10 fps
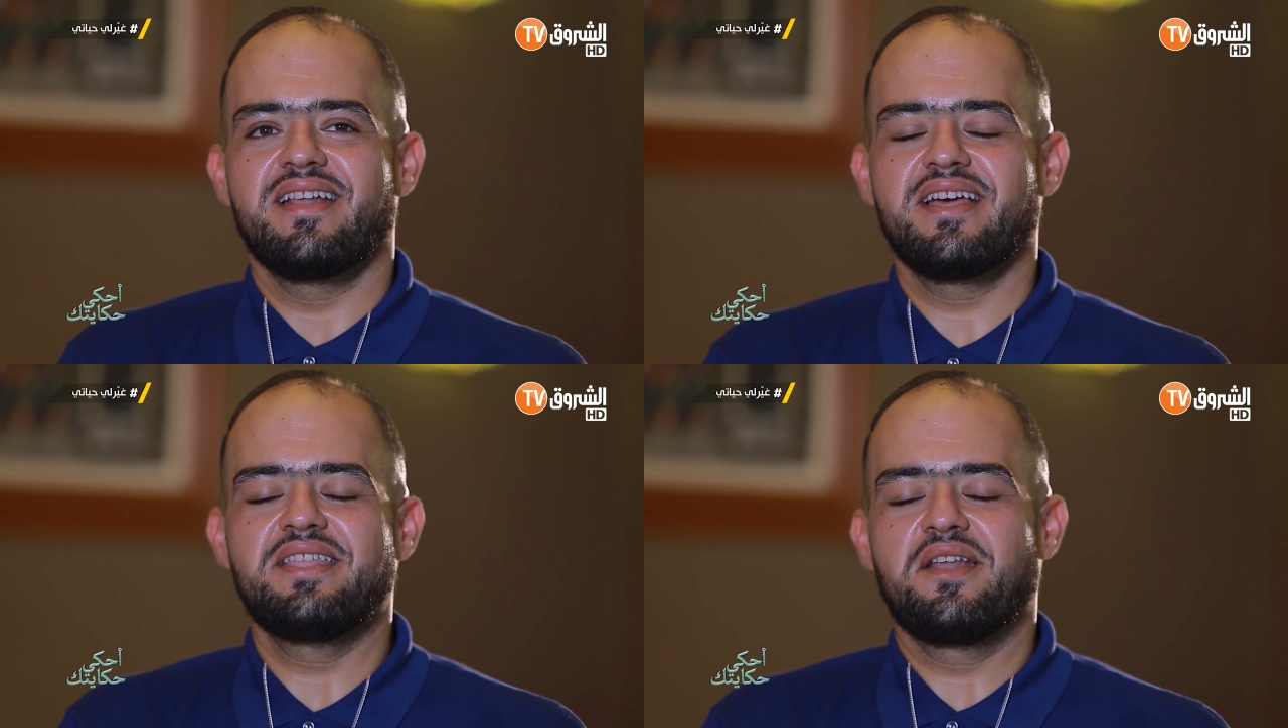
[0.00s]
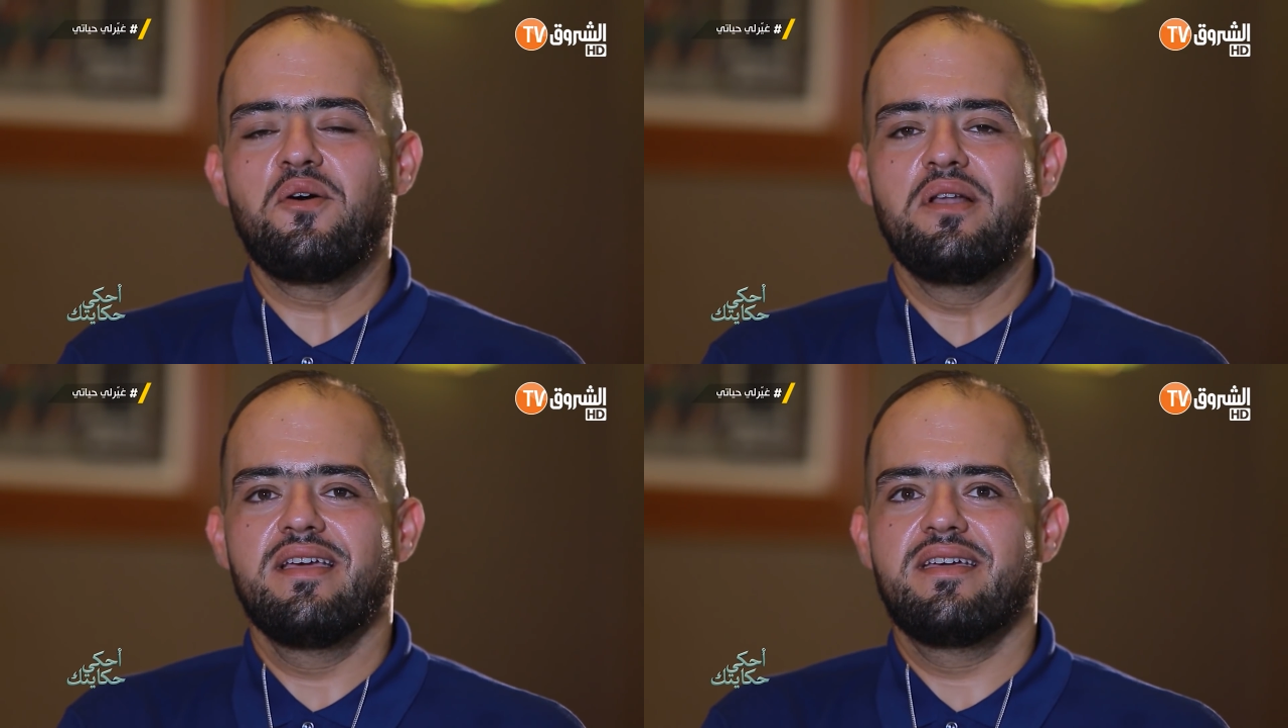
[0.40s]
نقدر
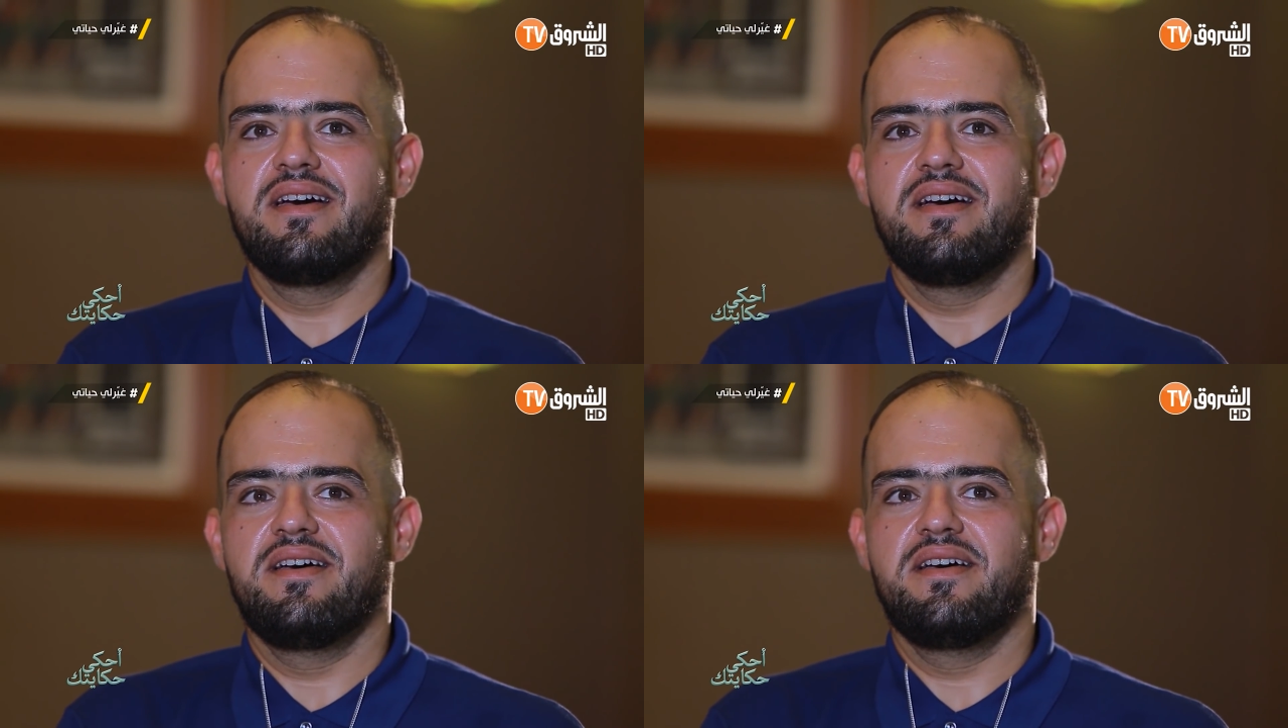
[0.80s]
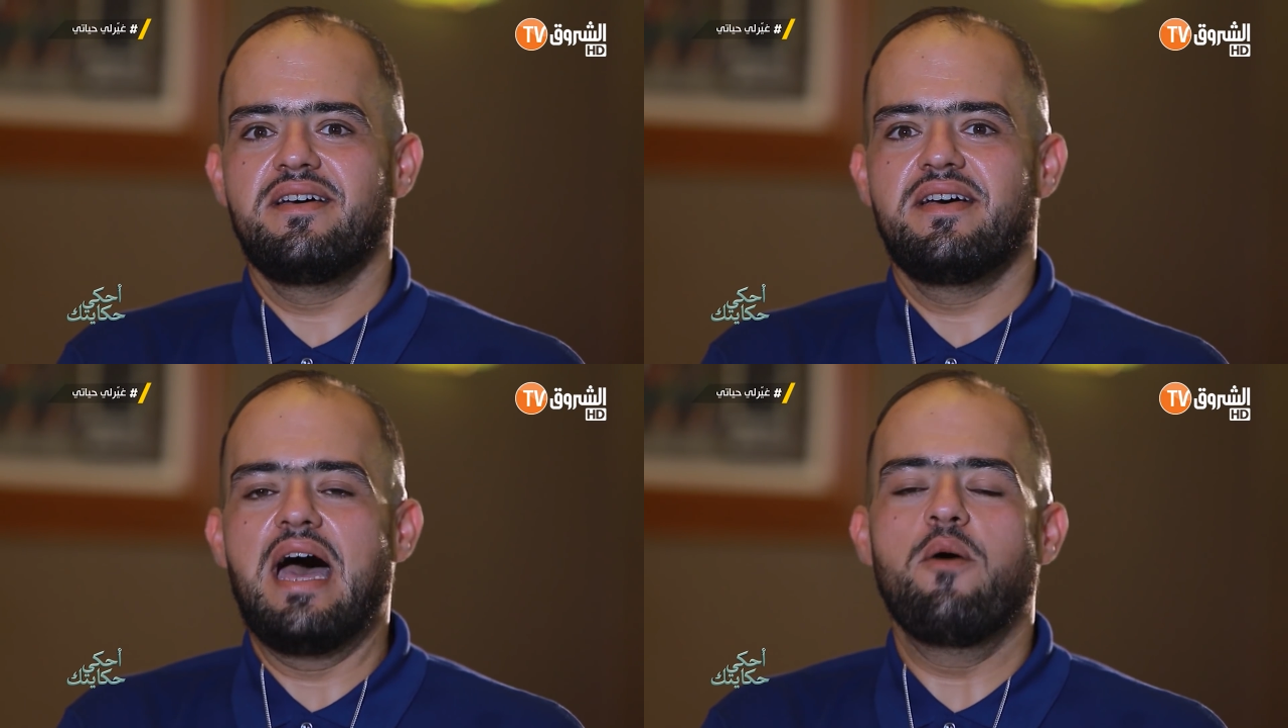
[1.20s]
نقول لك
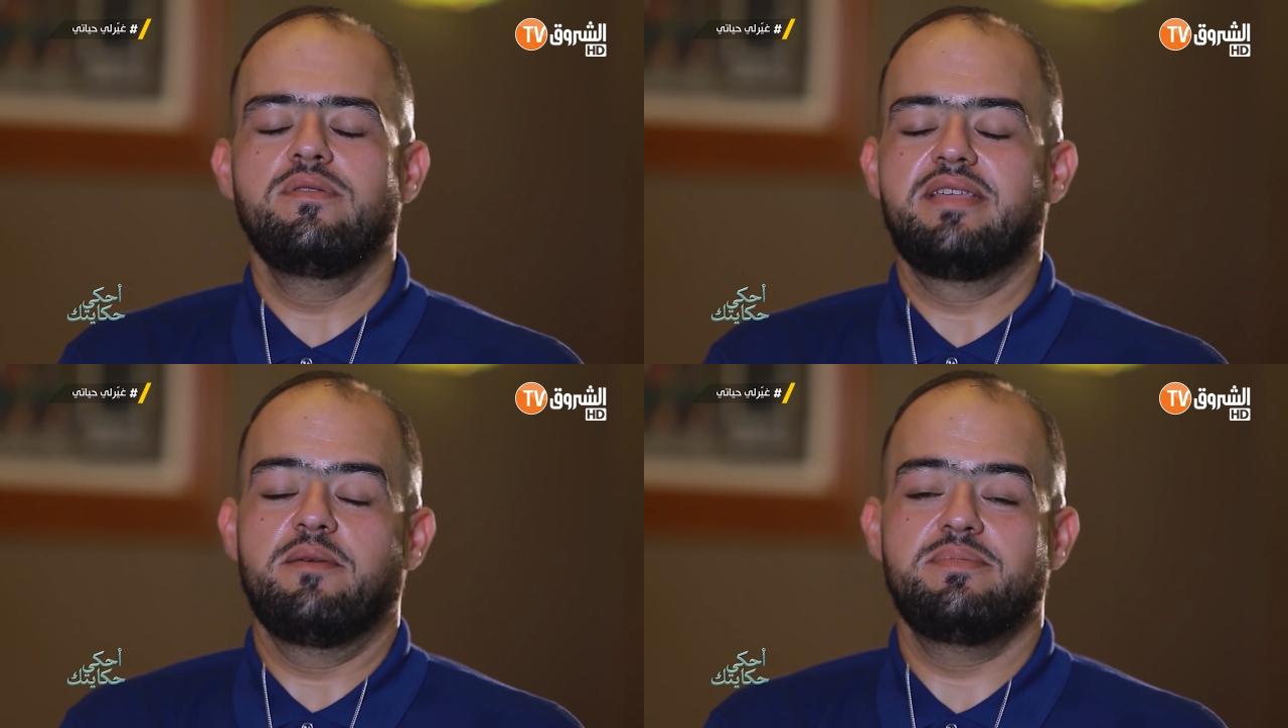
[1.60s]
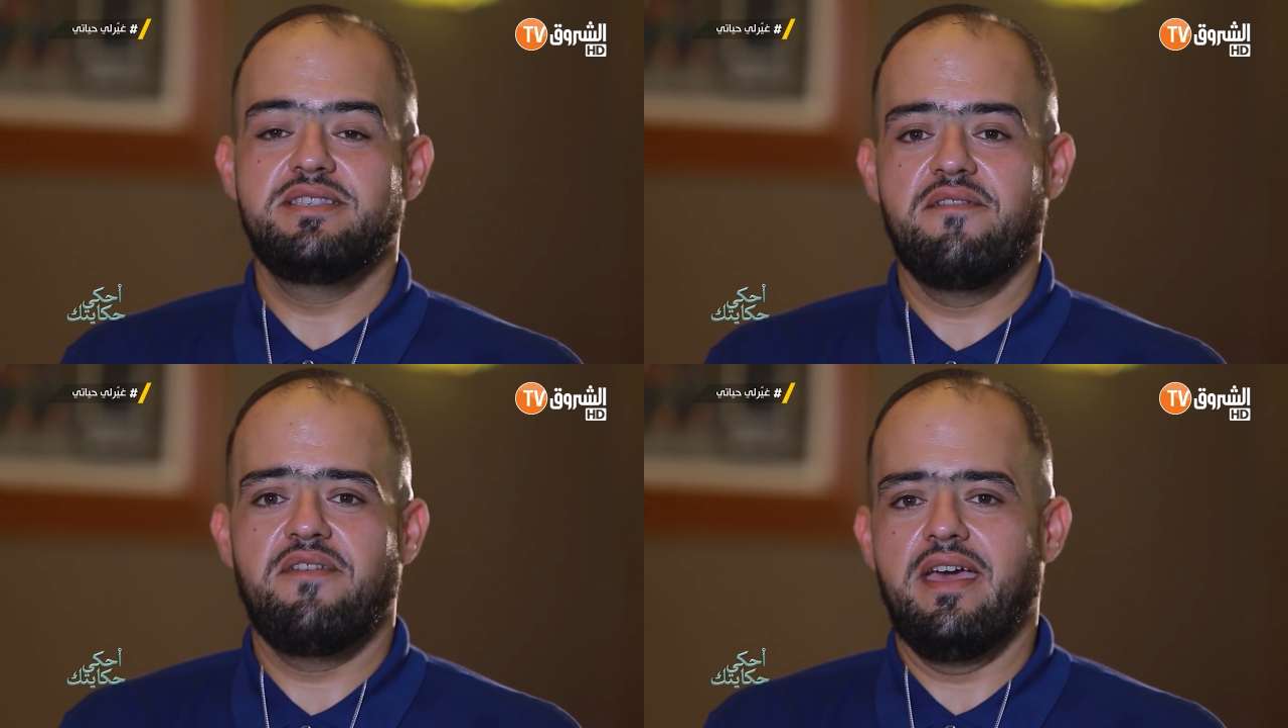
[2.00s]
آه، عاونتني
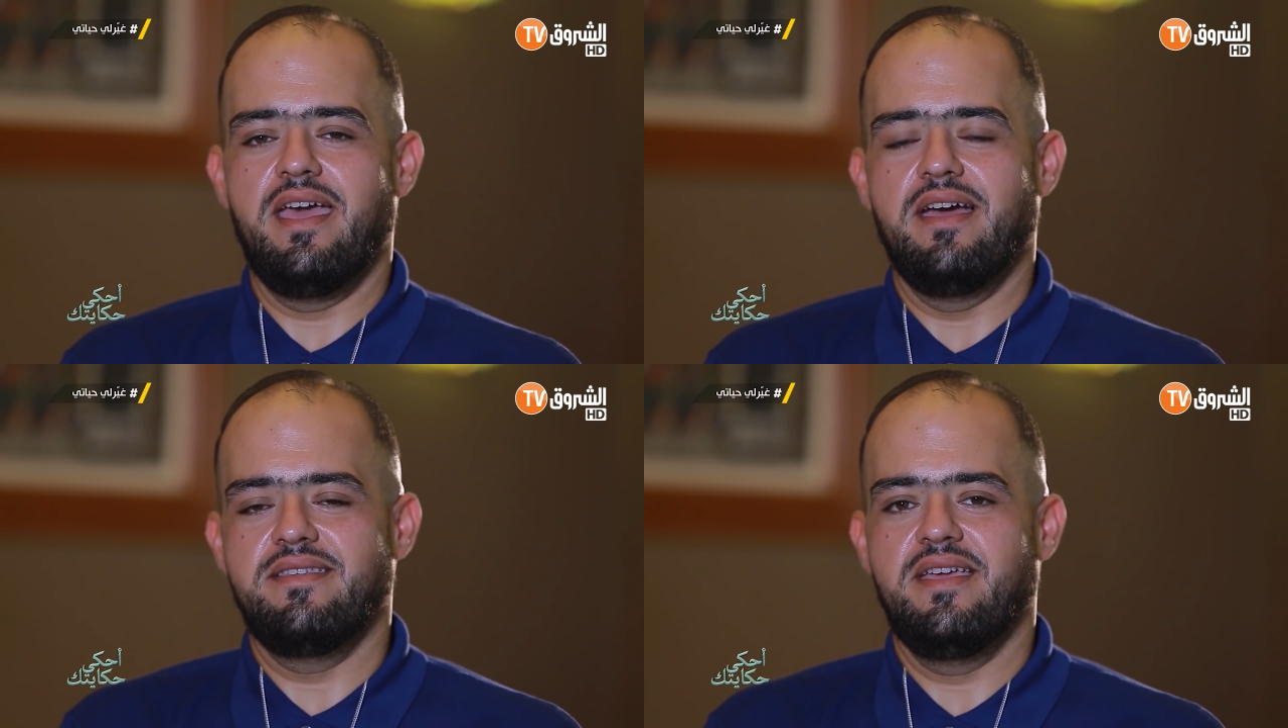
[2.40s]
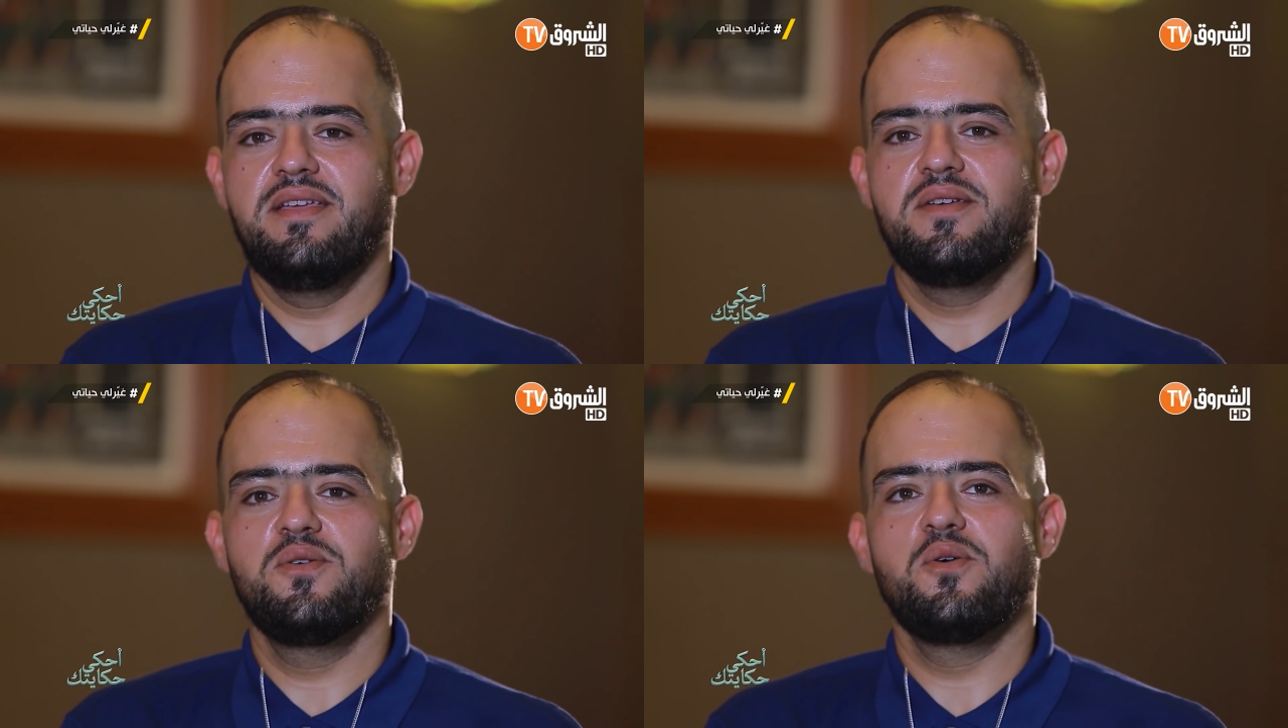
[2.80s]
بزاف في حياتي